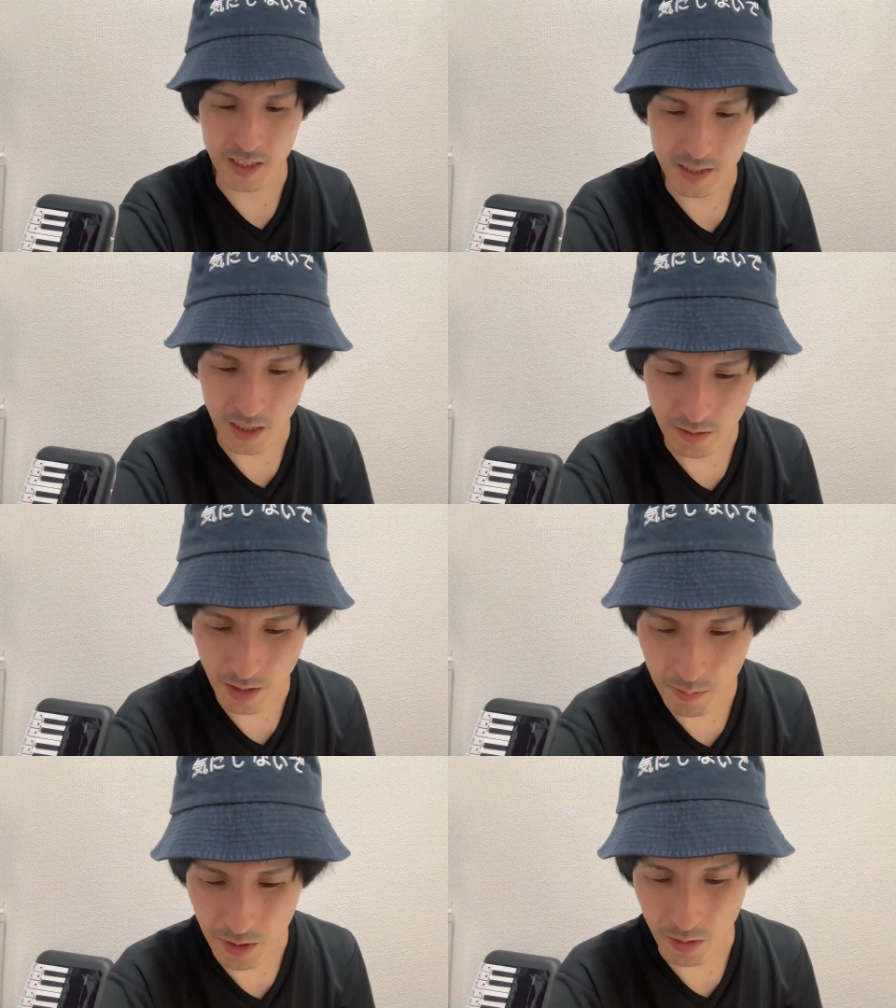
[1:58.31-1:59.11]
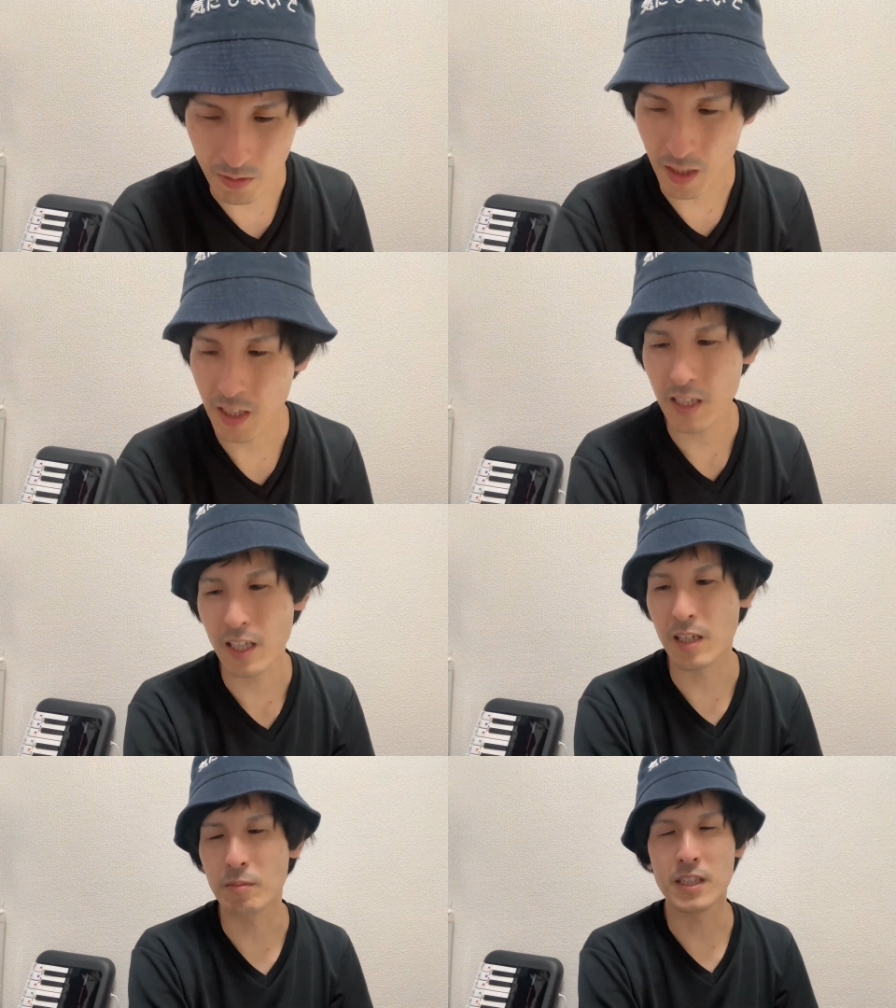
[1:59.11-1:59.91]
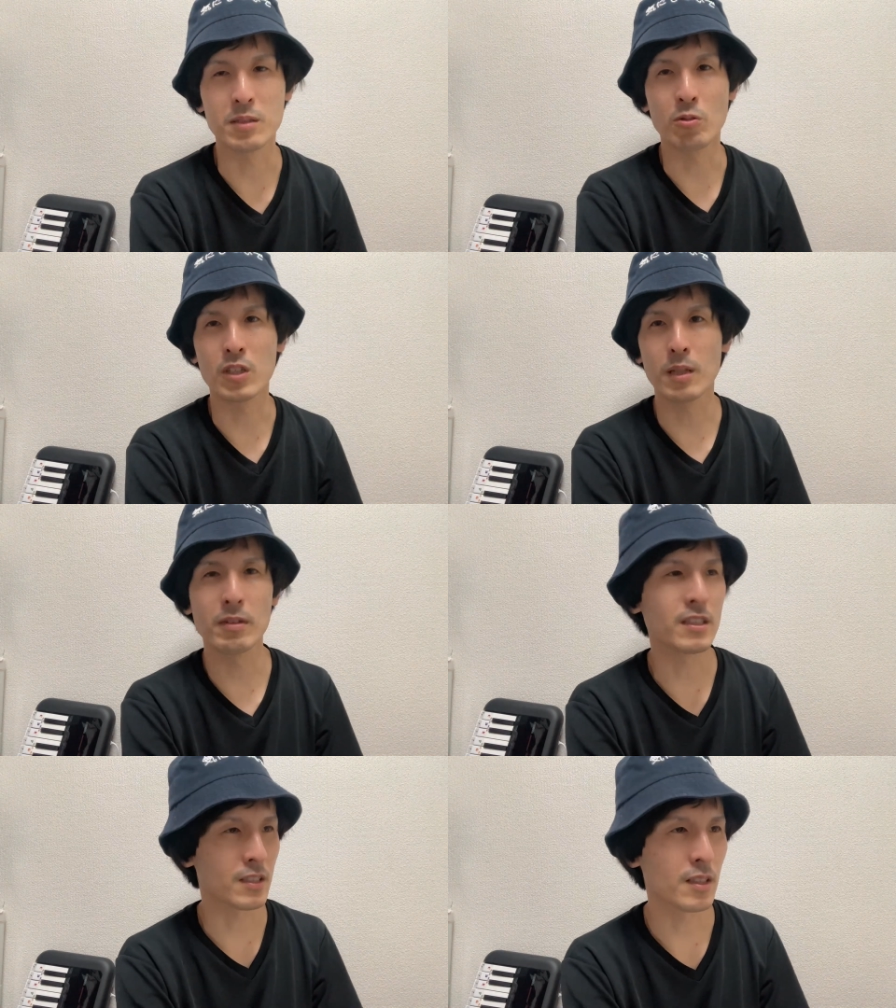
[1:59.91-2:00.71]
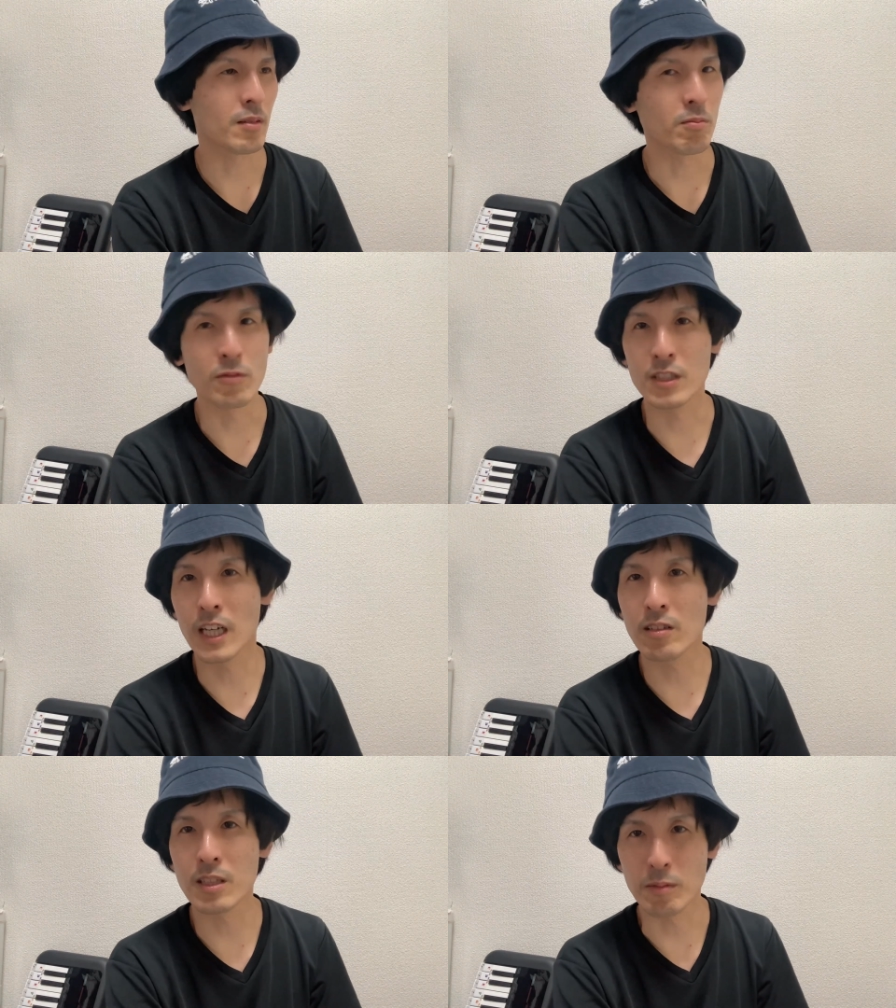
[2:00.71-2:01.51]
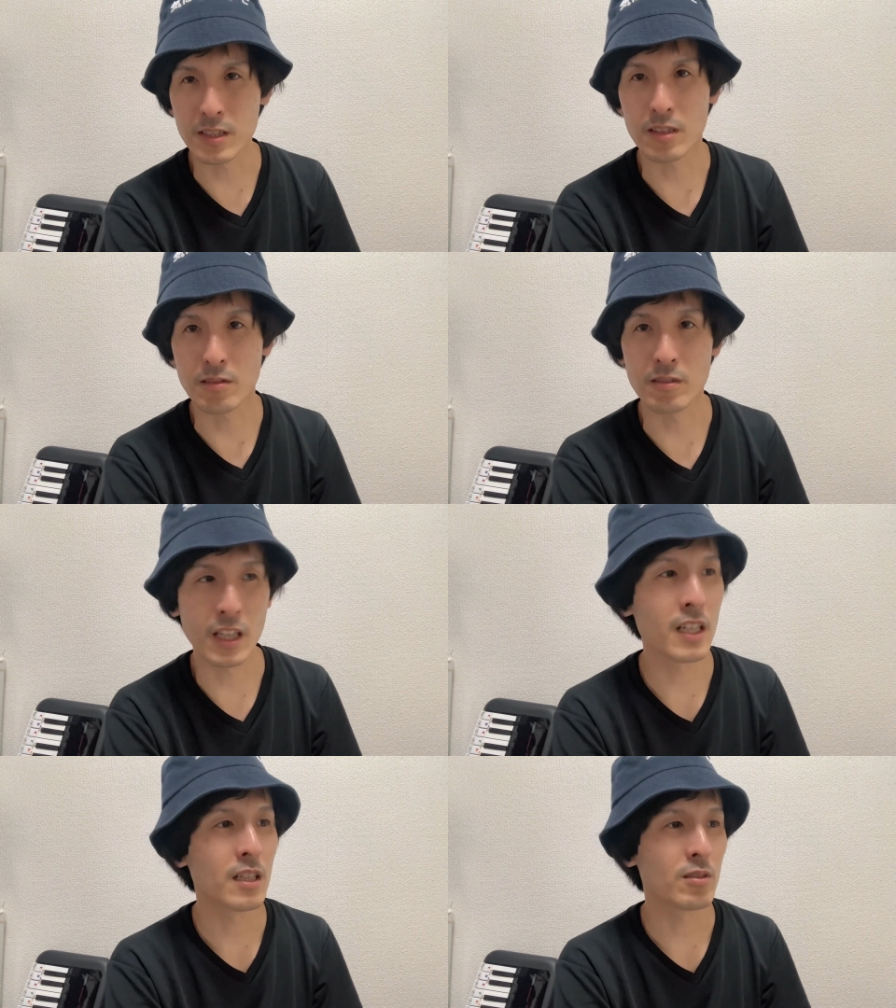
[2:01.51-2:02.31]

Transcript: インスタントカメラをね、毎日持ってます。持ち歩いてますっていうね。